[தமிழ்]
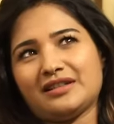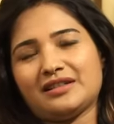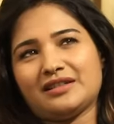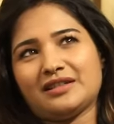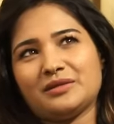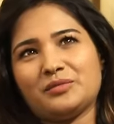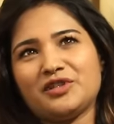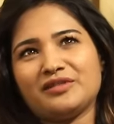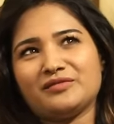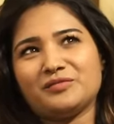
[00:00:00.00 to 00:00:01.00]
அதுக்கு
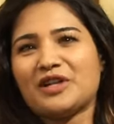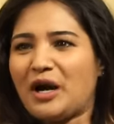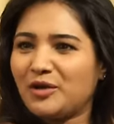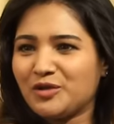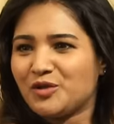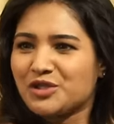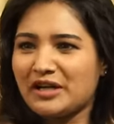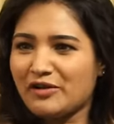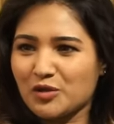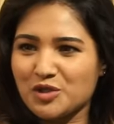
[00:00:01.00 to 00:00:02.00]
முன் நான்
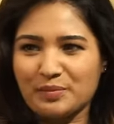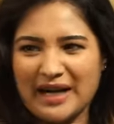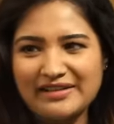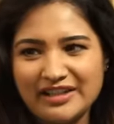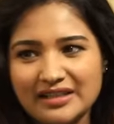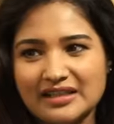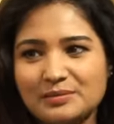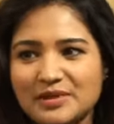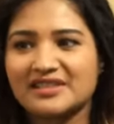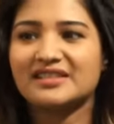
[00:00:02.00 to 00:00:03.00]
யூஸ்வலாக கொஞ்சம் ப்ரைவேட்டான
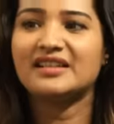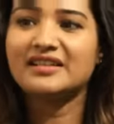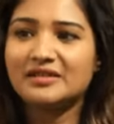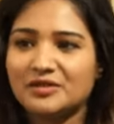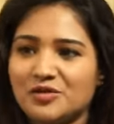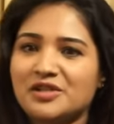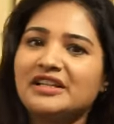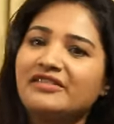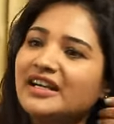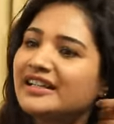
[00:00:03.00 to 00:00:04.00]
பர்சன் நான் யூஸ்வலி
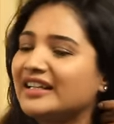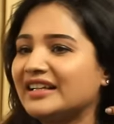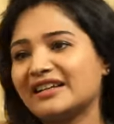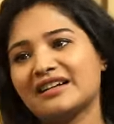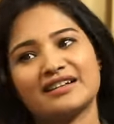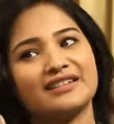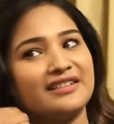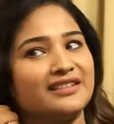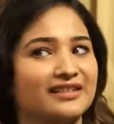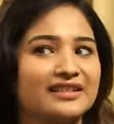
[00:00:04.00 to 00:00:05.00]
என் வாழ்க்கையில் என்ன
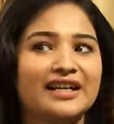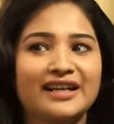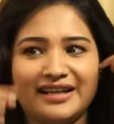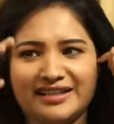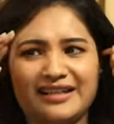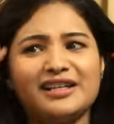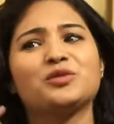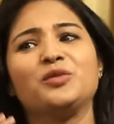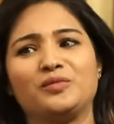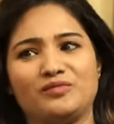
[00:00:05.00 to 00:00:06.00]
நடக்குது அதெல்லாம்
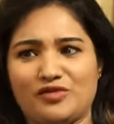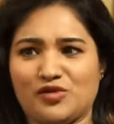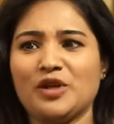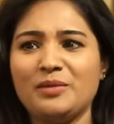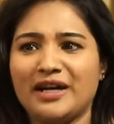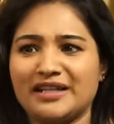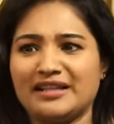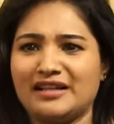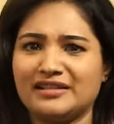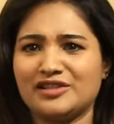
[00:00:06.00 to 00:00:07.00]
எதுவும் சொல்ல
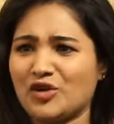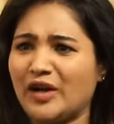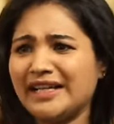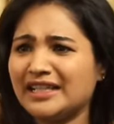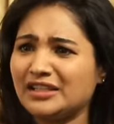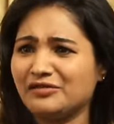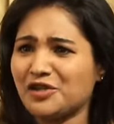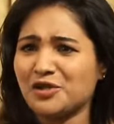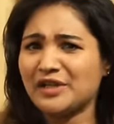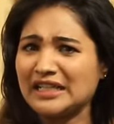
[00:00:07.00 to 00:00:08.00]
மாட்டேன் நான் ஜாலியாக ஏதாவது
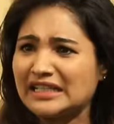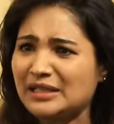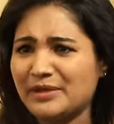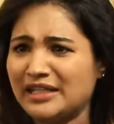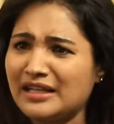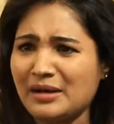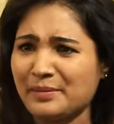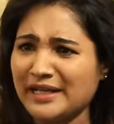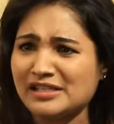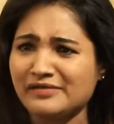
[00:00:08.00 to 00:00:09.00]
விஷயம் இருக்குது அப்படின்னா
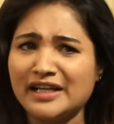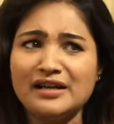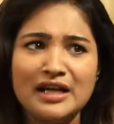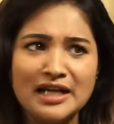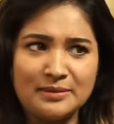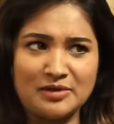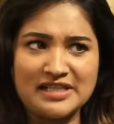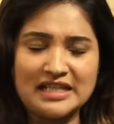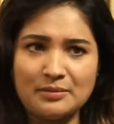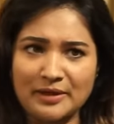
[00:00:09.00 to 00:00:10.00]
நான் பேசுவேன் இப்போ
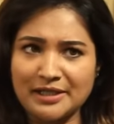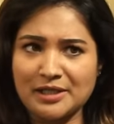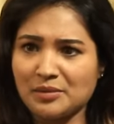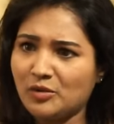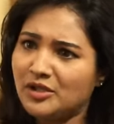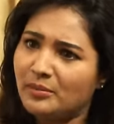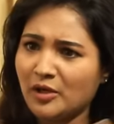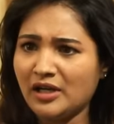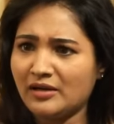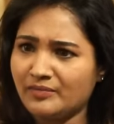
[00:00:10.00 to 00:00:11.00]
சீரியல் பண்ணிட்டு இருக்கும்போது
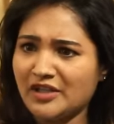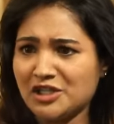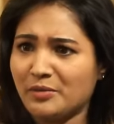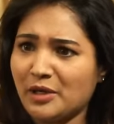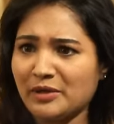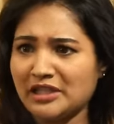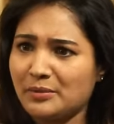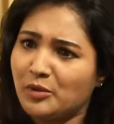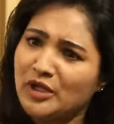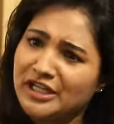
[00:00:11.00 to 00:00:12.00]
அப்போல்லாம் நெஞ்ச
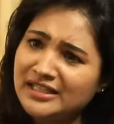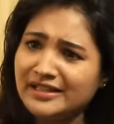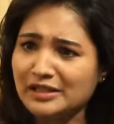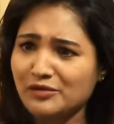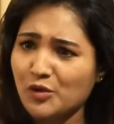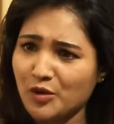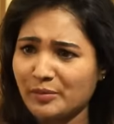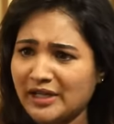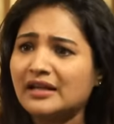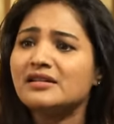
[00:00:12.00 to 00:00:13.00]
மரப்பதில் இப்போ நிறைய இன்டர்வியூ
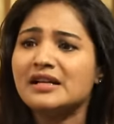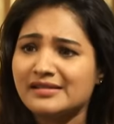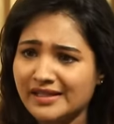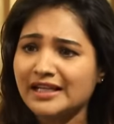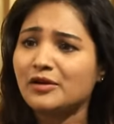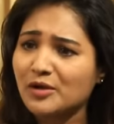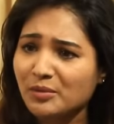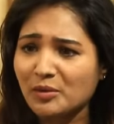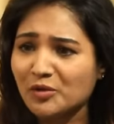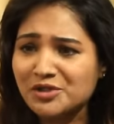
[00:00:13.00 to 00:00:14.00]
கொடுப்பேன்
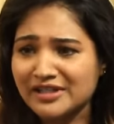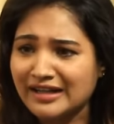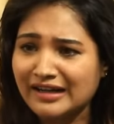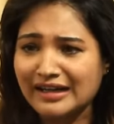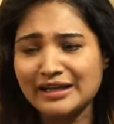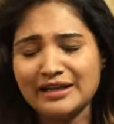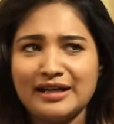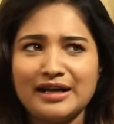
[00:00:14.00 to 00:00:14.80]
சீரியலோட ப்ரொமோஷனுக்காக